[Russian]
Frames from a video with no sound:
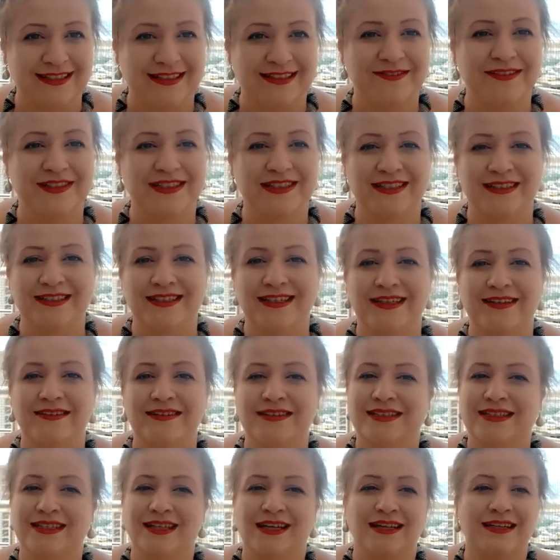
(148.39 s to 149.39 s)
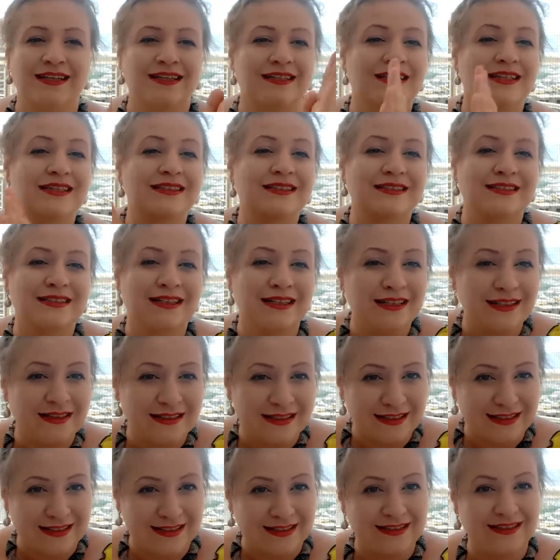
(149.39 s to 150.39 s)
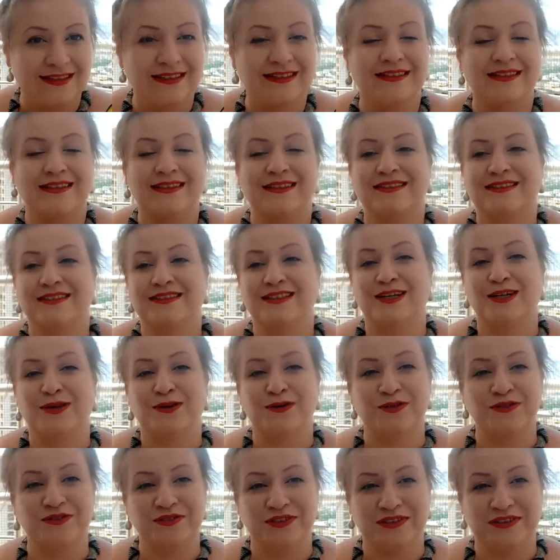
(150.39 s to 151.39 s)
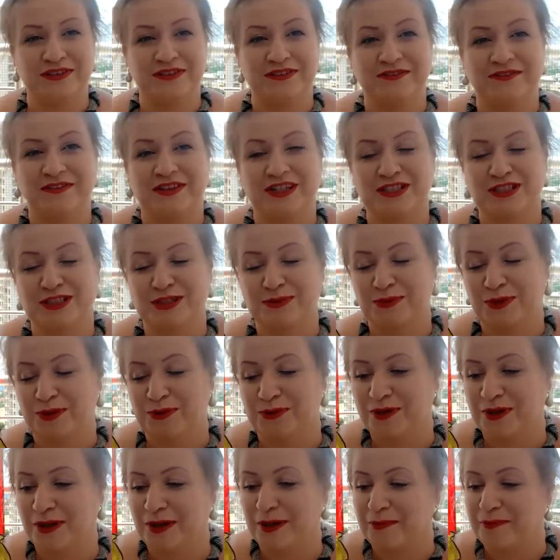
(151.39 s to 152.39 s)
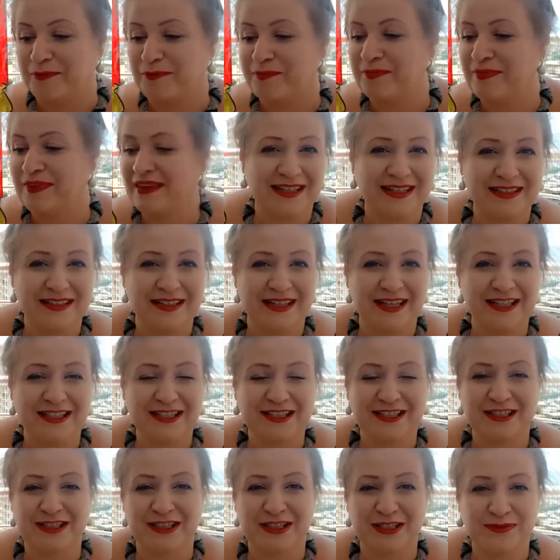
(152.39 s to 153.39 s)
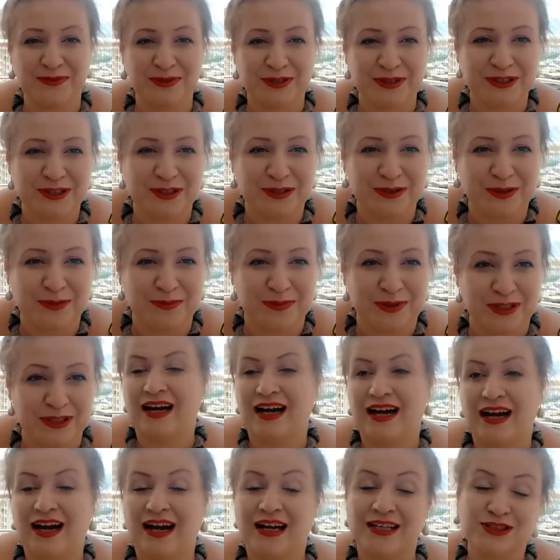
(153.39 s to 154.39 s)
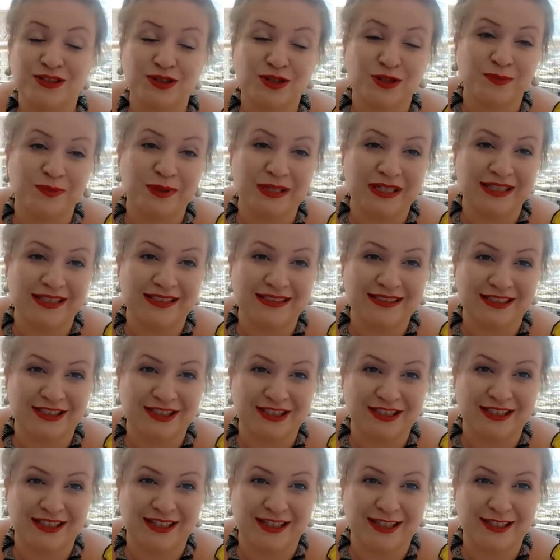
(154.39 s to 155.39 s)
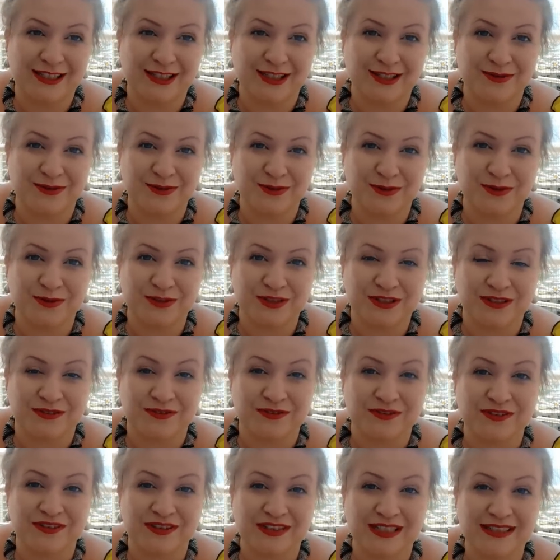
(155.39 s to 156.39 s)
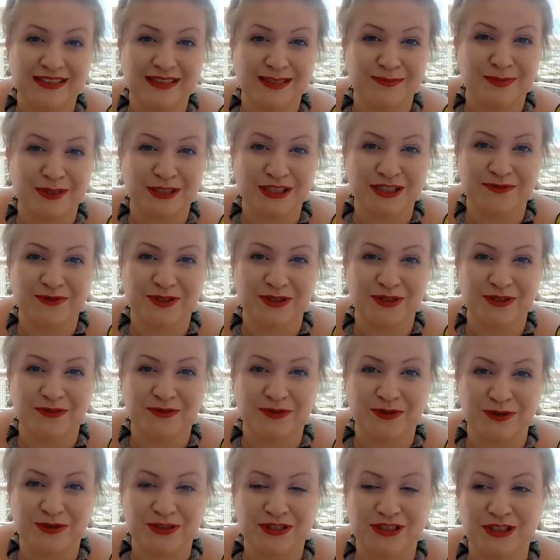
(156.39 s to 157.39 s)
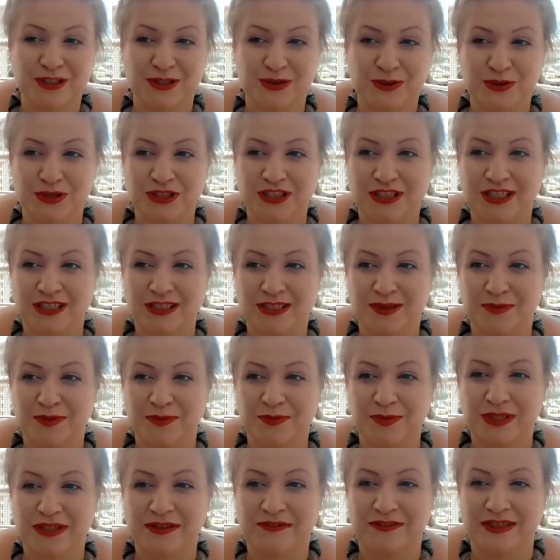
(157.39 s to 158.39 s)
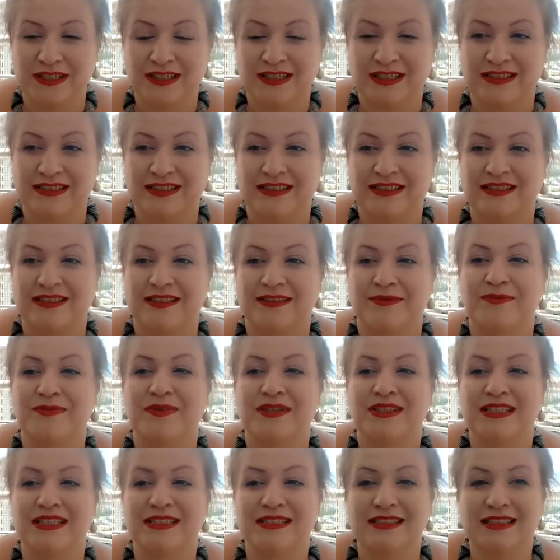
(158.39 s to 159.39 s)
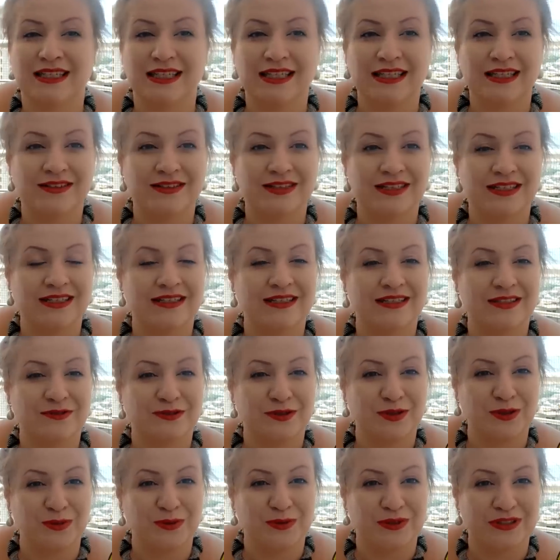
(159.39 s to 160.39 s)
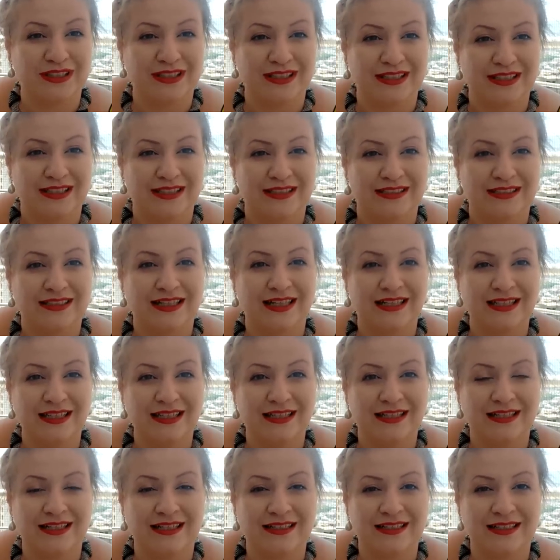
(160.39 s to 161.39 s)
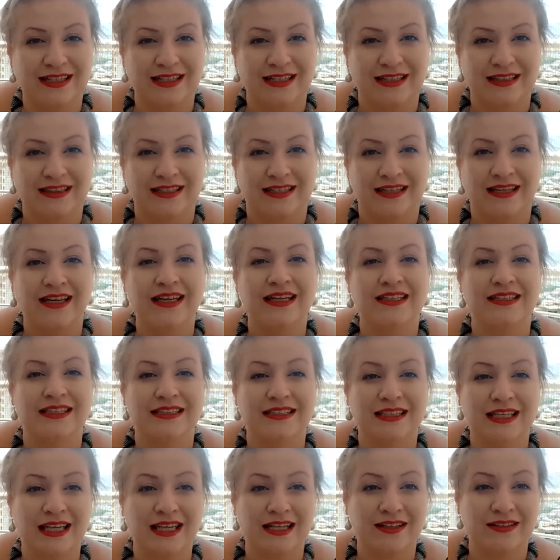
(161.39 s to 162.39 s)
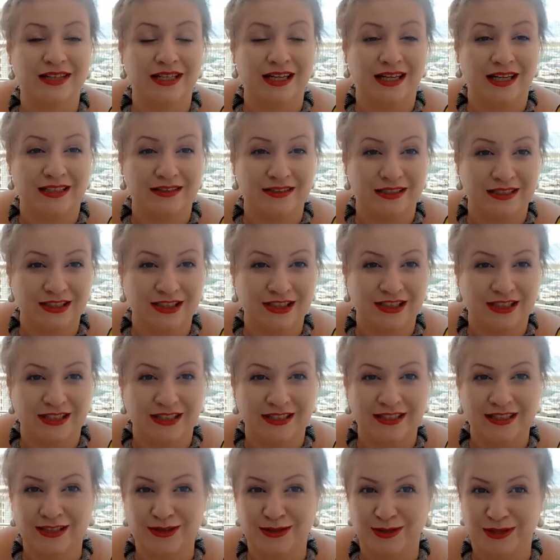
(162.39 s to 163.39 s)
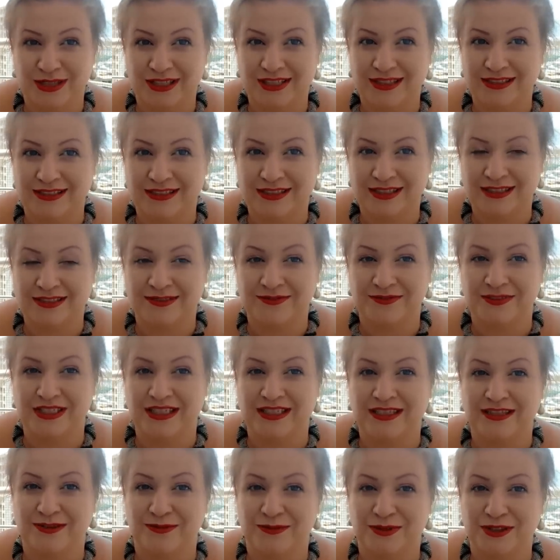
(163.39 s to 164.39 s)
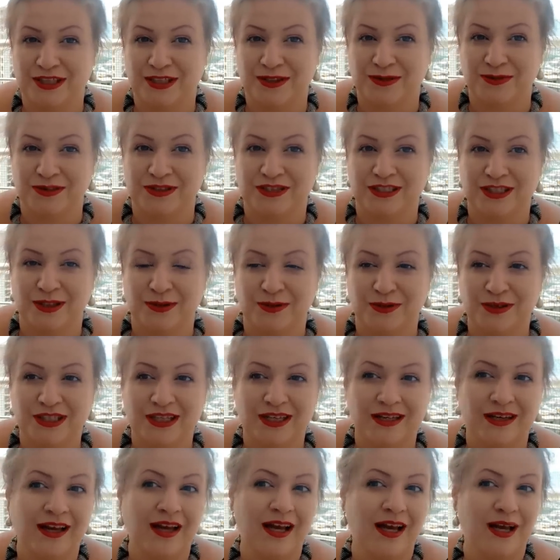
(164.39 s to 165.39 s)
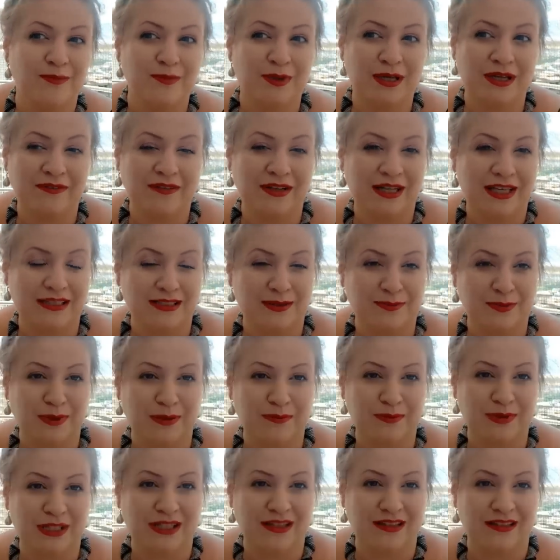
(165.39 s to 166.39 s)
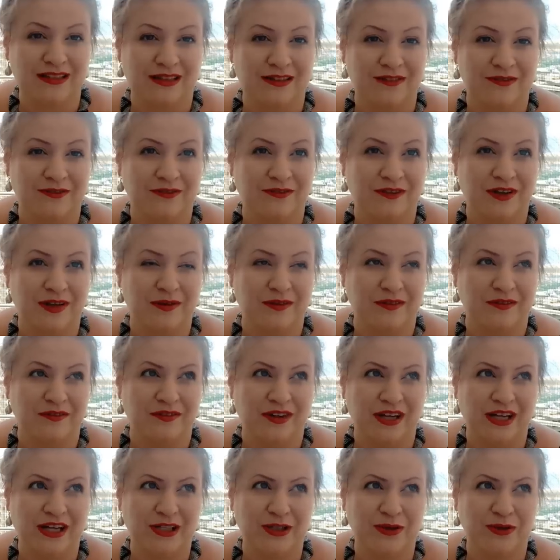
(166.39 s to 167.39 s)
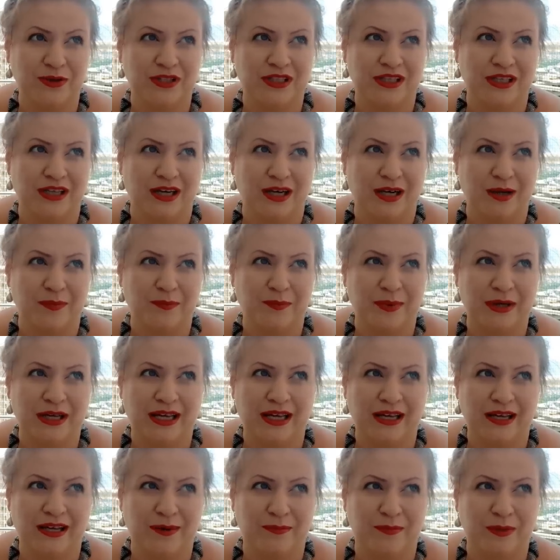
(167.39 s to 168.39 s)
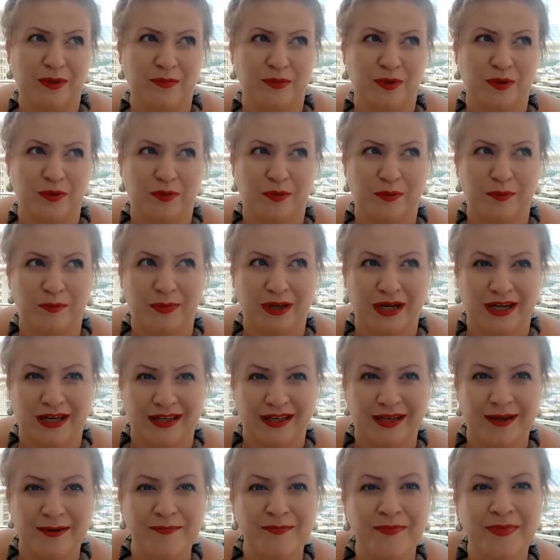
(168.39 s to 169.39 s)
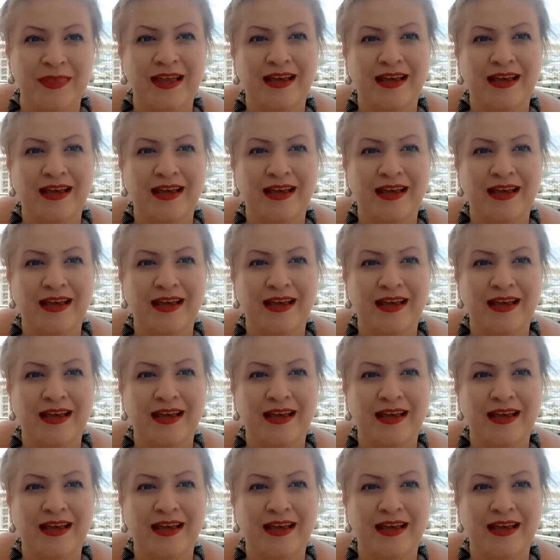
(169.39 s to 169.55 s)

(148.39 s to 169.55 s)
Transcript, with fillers: И вы тогда говорите, Элене Салык, здоровья вашим рукам. Дальше, четвертый номер. Особые сочетания вкусов. Если поживете в Турции, тоже к этому привыкните. Незрелые фрукты есть. Какие конкретно? Незрелые алыча, которая здесь выглядит вот так вот зеленая, появляется примерно в, в районе апреля, по-моему, мая.